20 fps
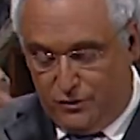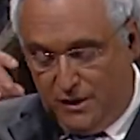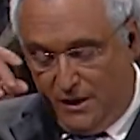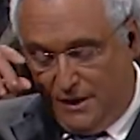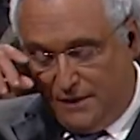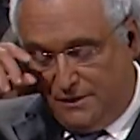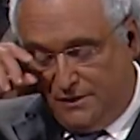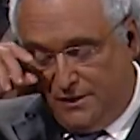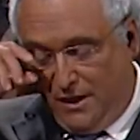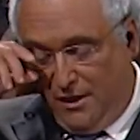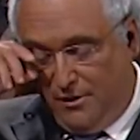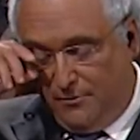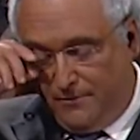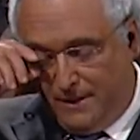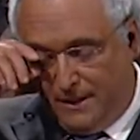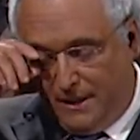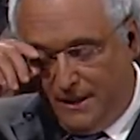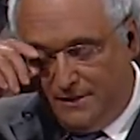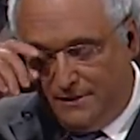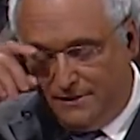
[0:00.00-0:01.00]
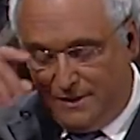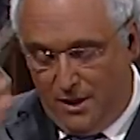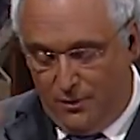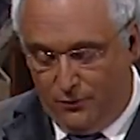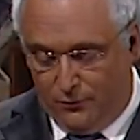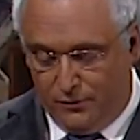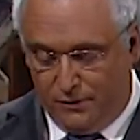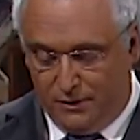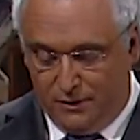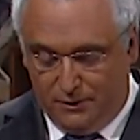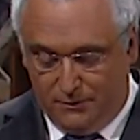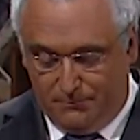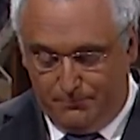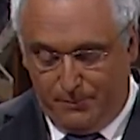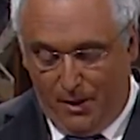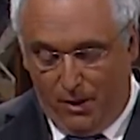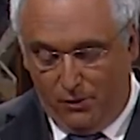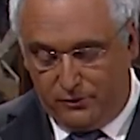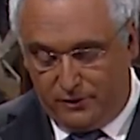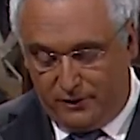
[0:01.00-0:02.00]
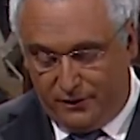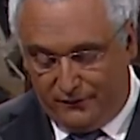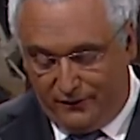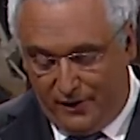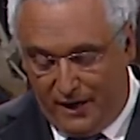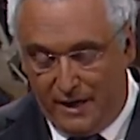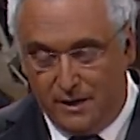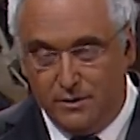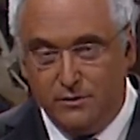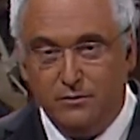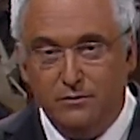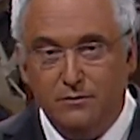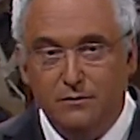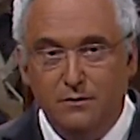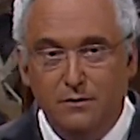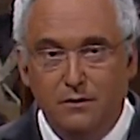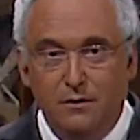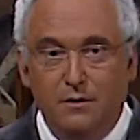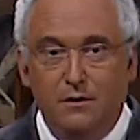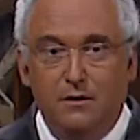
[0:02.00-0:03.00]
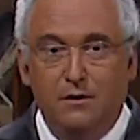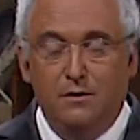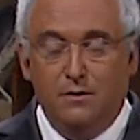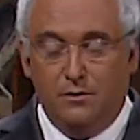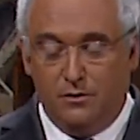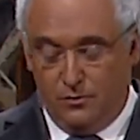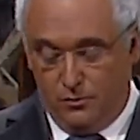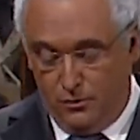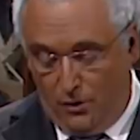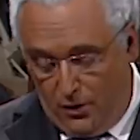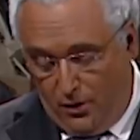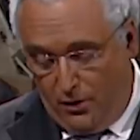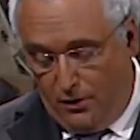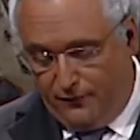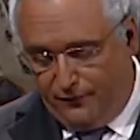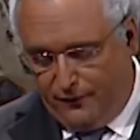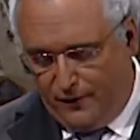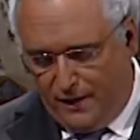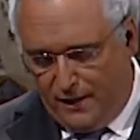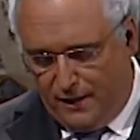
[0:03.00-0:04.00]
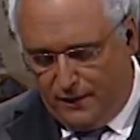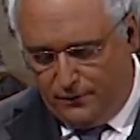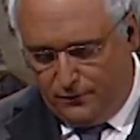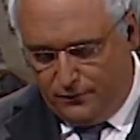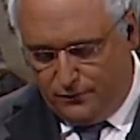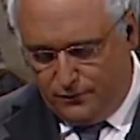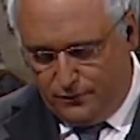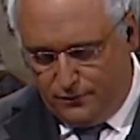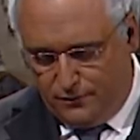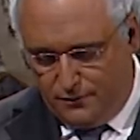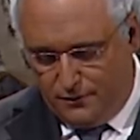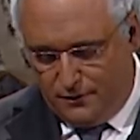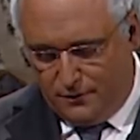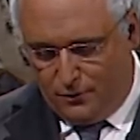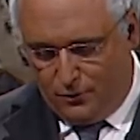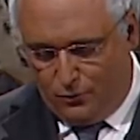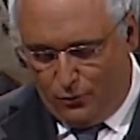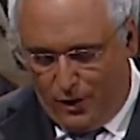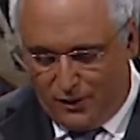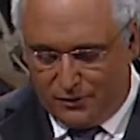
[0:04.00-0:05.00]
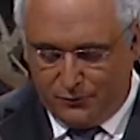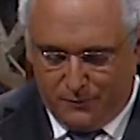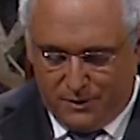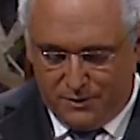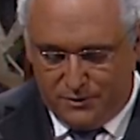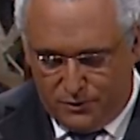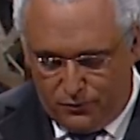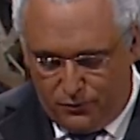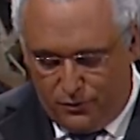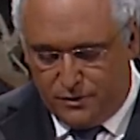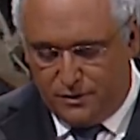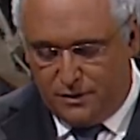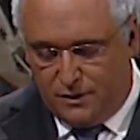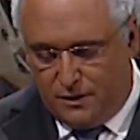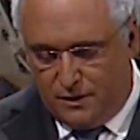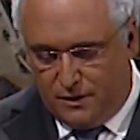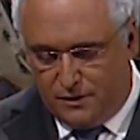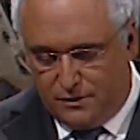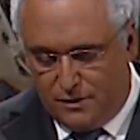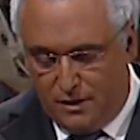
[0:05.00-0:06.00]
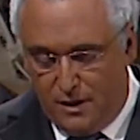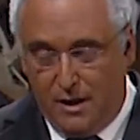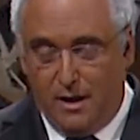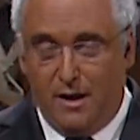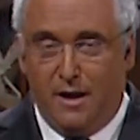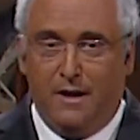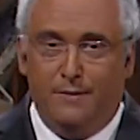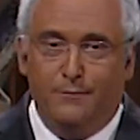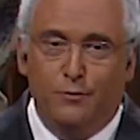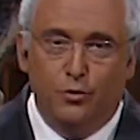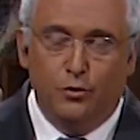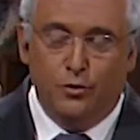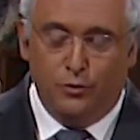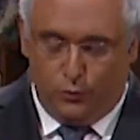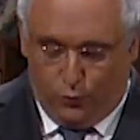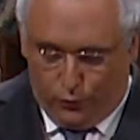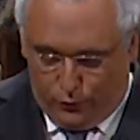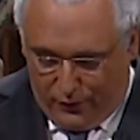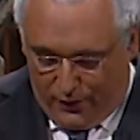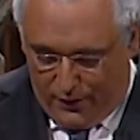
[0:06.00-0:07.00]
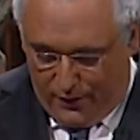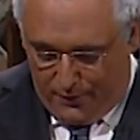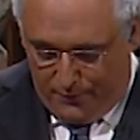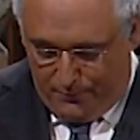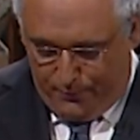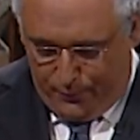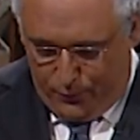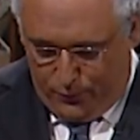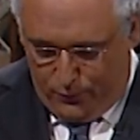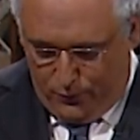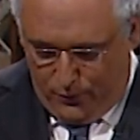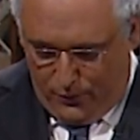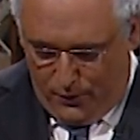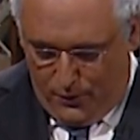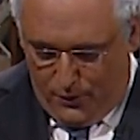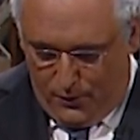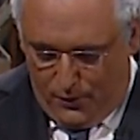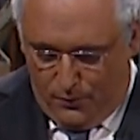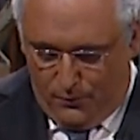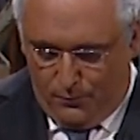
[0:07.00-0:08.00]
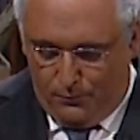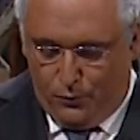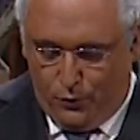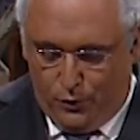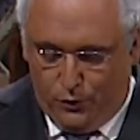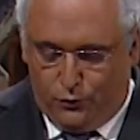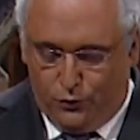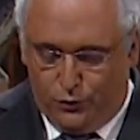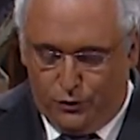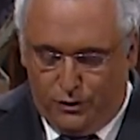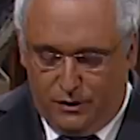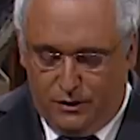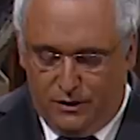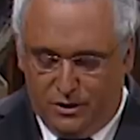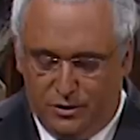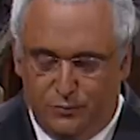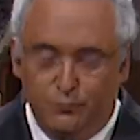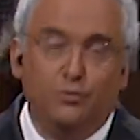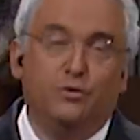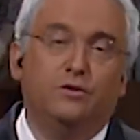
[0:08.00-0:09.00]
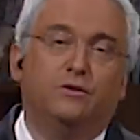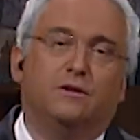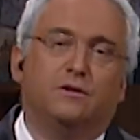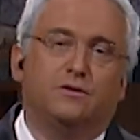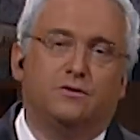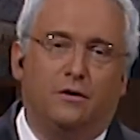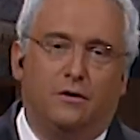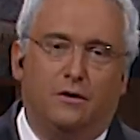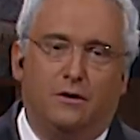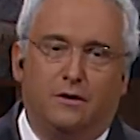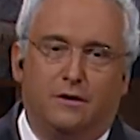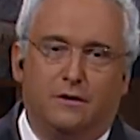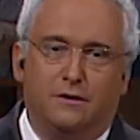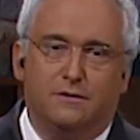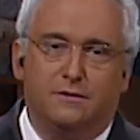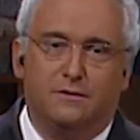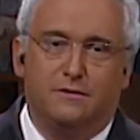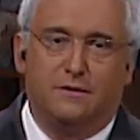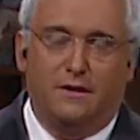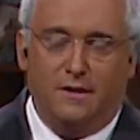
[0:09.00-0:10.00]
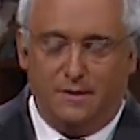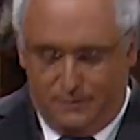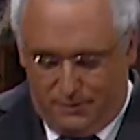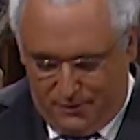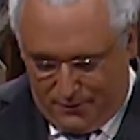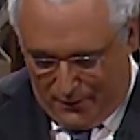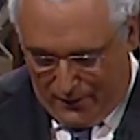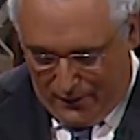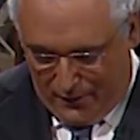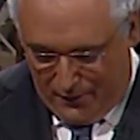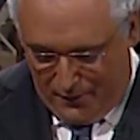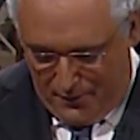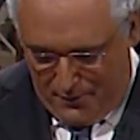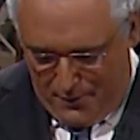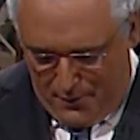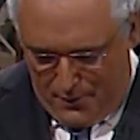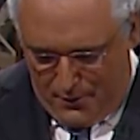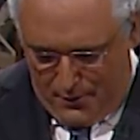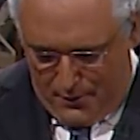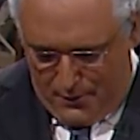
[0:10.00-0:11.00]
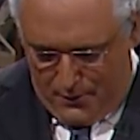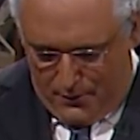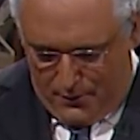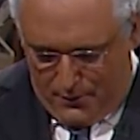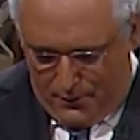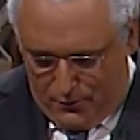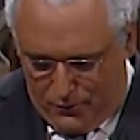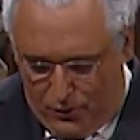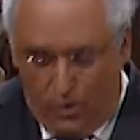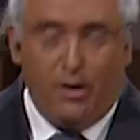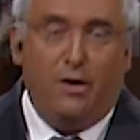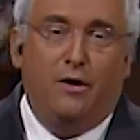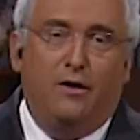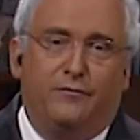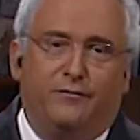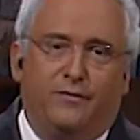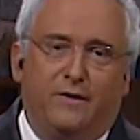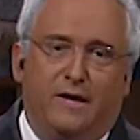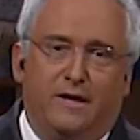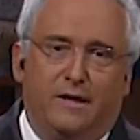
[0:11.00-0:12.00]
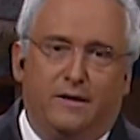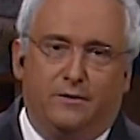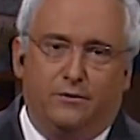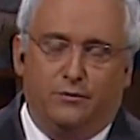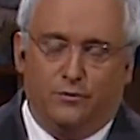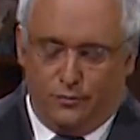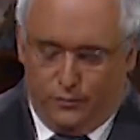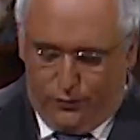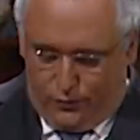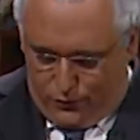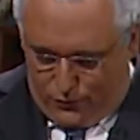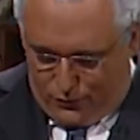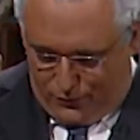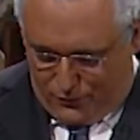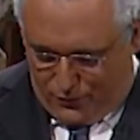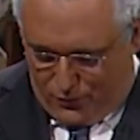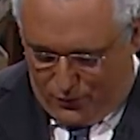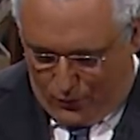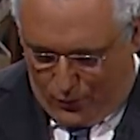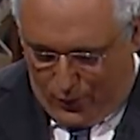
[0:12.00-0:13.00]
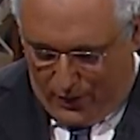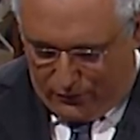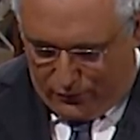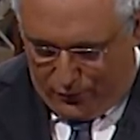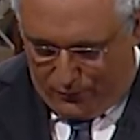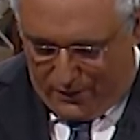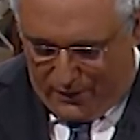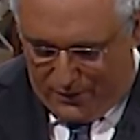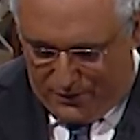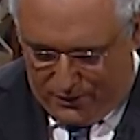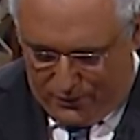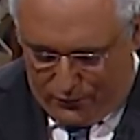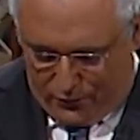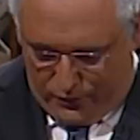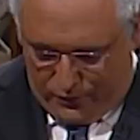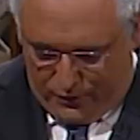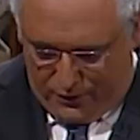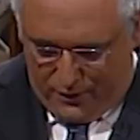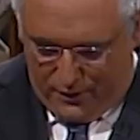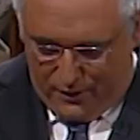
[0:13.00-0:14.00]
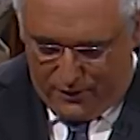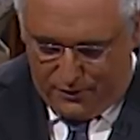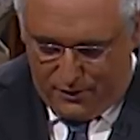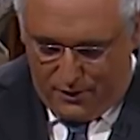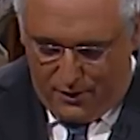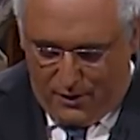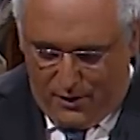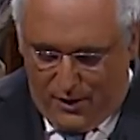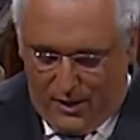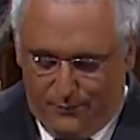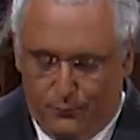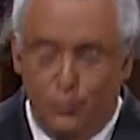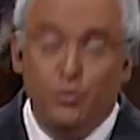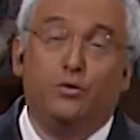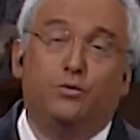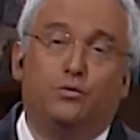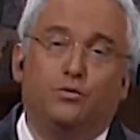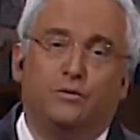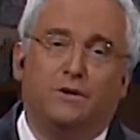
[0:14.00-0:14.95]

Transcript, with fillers: da célebre canção de Paulo de Carvalho. Nove anos, quatro meses e dois dias, é muito tempo, muitos dias, muitas horas a ensinar. Nove anos, quatro meses e dois dias, é muito